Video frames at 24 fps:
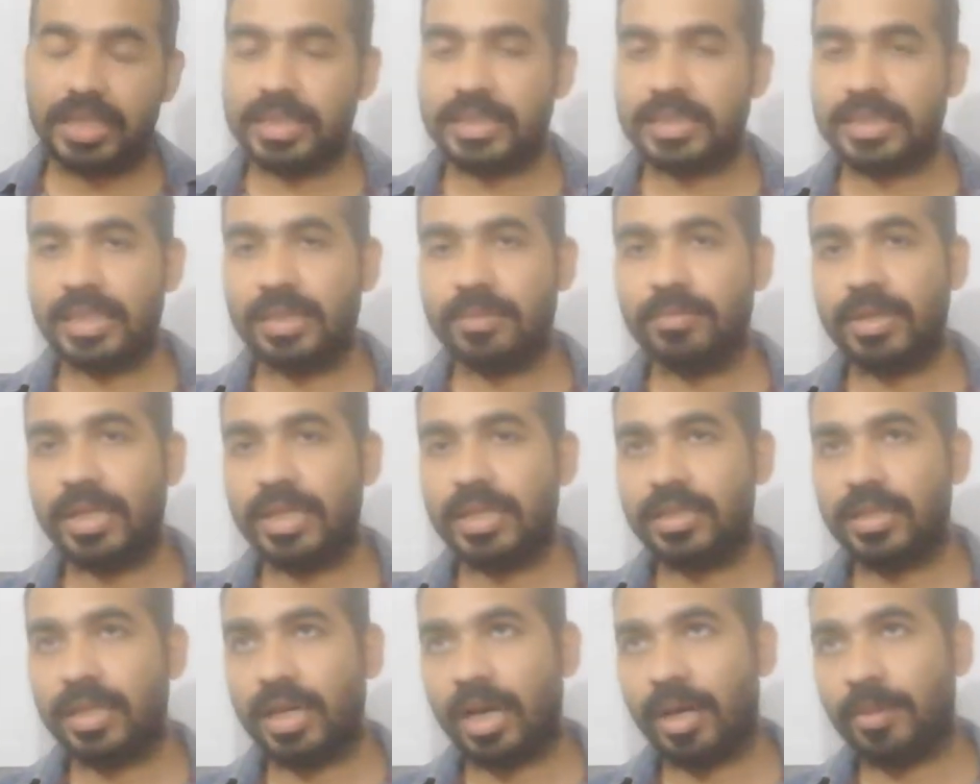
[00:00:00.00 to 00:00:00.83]
इसके
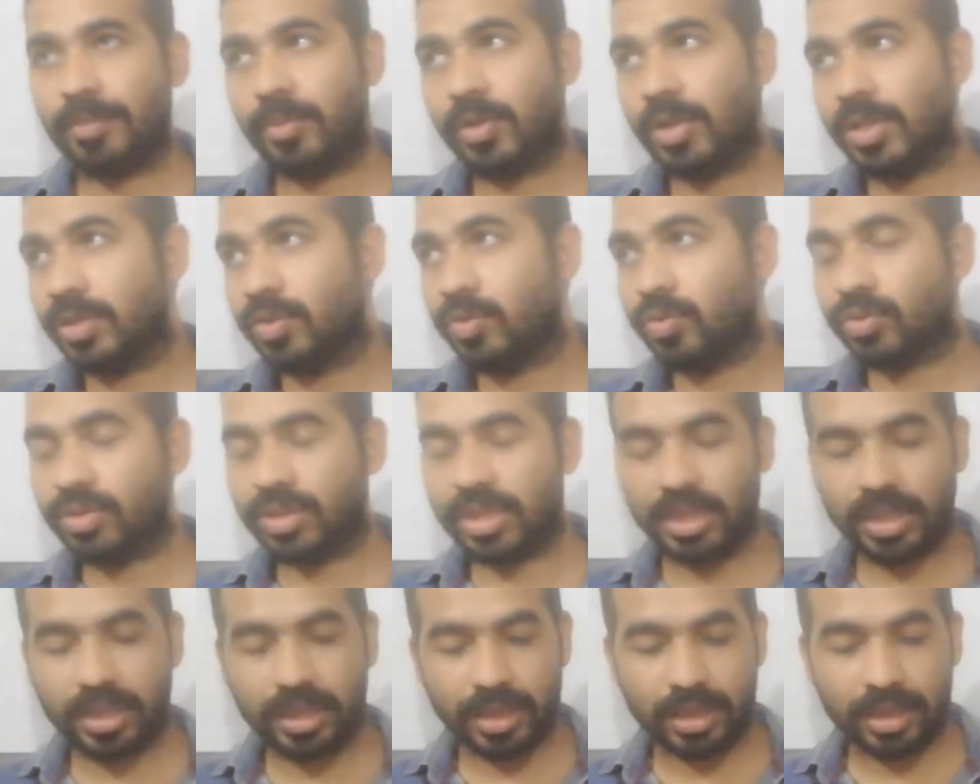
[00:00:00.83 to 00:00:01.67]
बाद आपकी
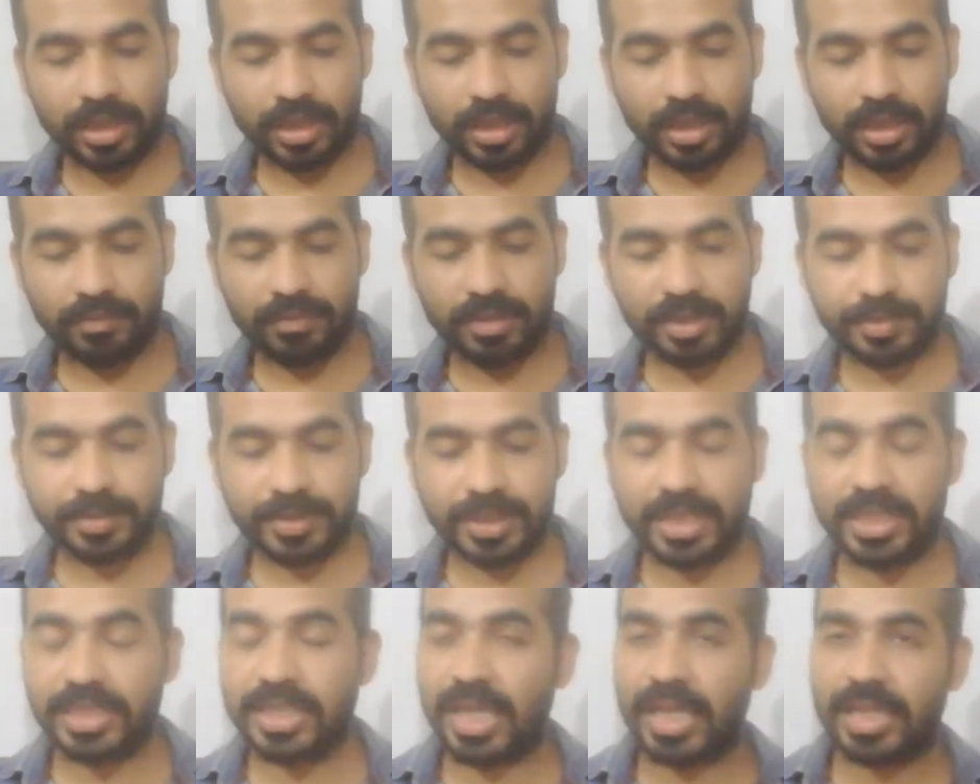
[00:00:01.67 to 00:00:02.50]
दूसरी वेब
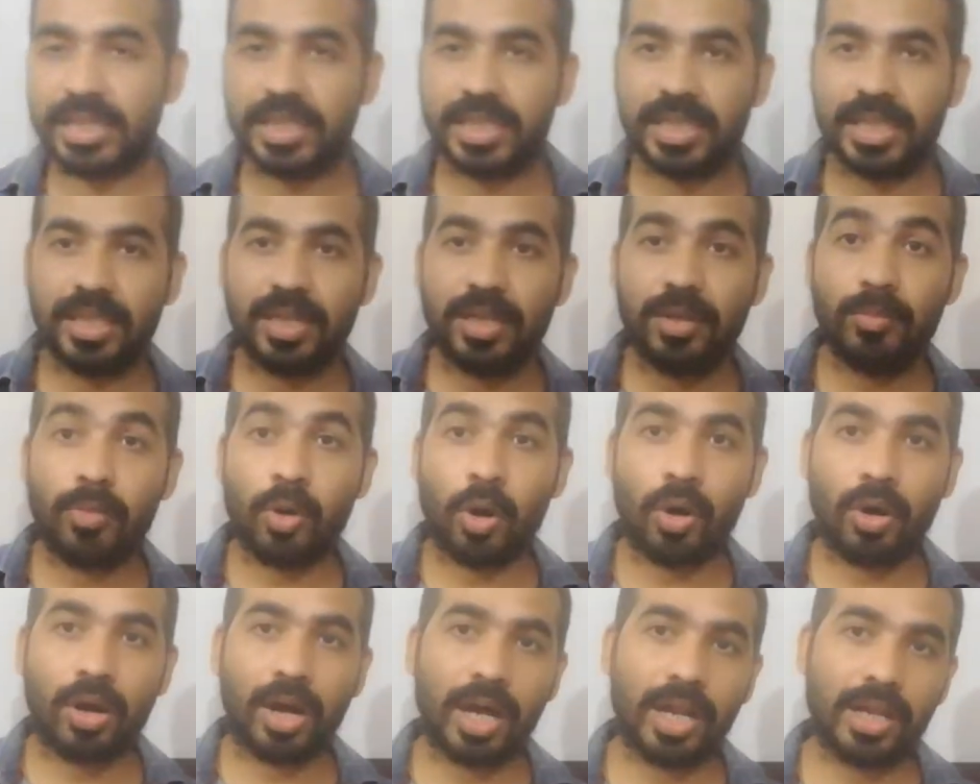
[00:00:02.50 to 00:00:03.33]
सीरीज आती है
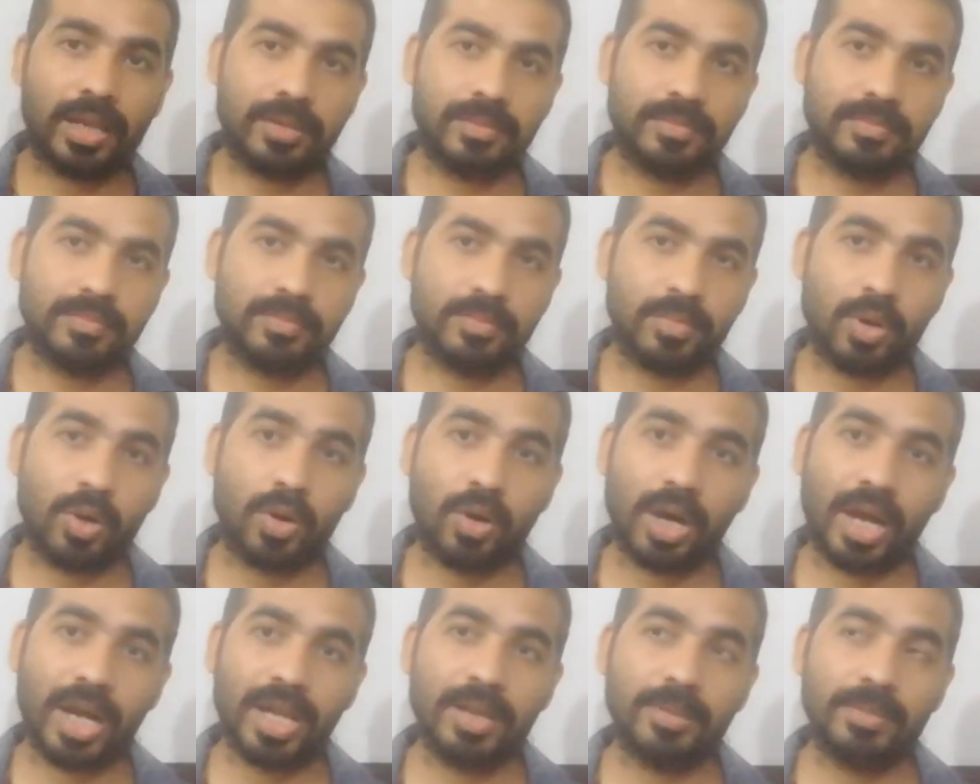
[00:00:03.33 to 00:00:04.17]
भोकाल
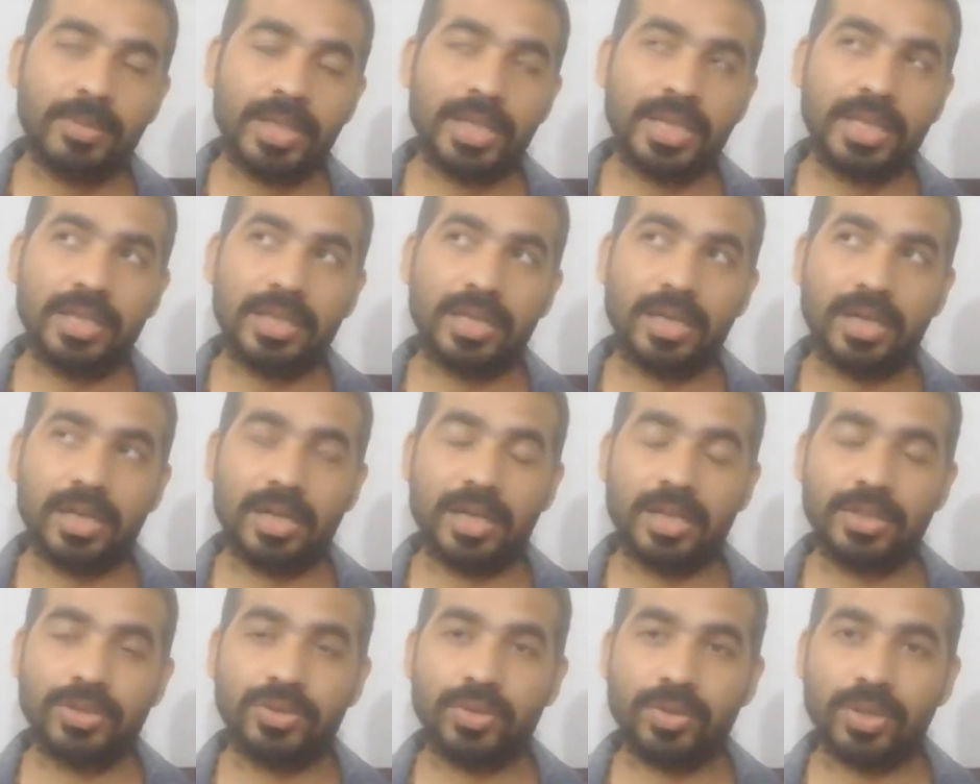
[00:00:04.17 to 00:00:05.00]
भोकाल भी
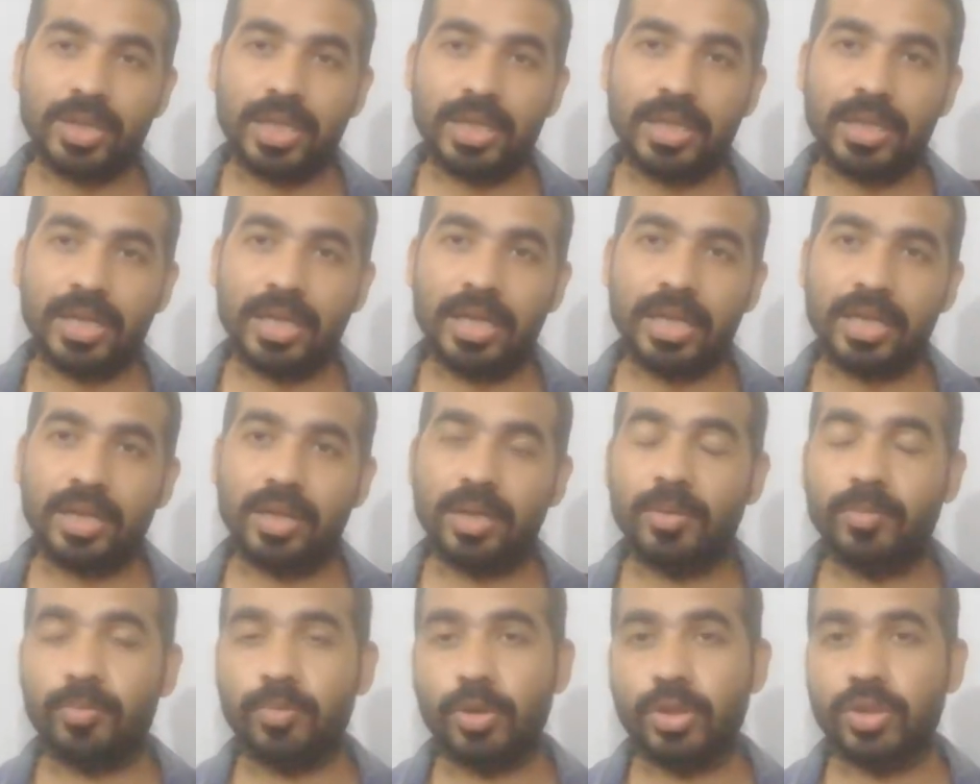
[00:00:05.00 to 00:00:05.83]
जो कि एक
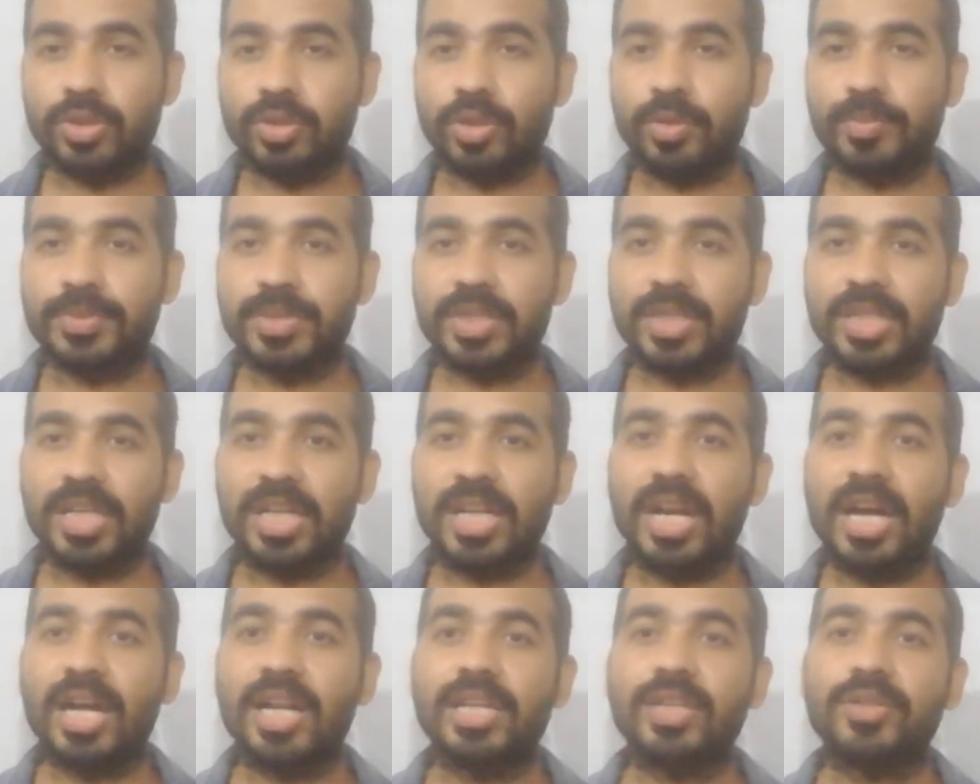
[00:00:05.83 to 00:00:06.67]
पुलिस ऑफिसर की
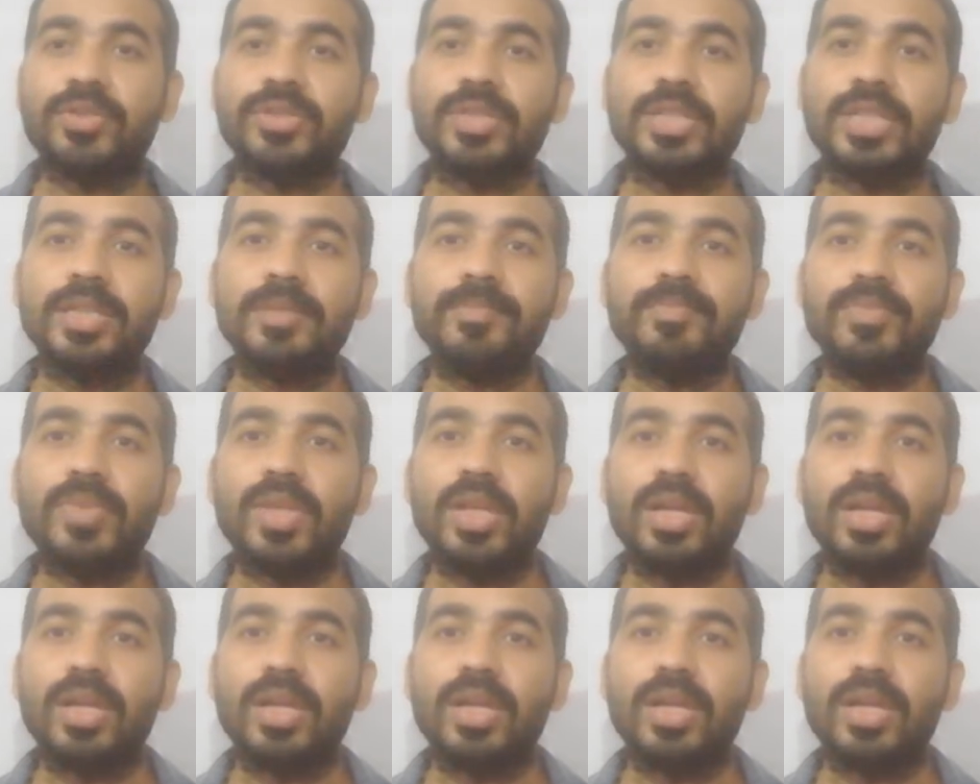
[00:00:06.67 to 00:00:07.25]
कहानी होती है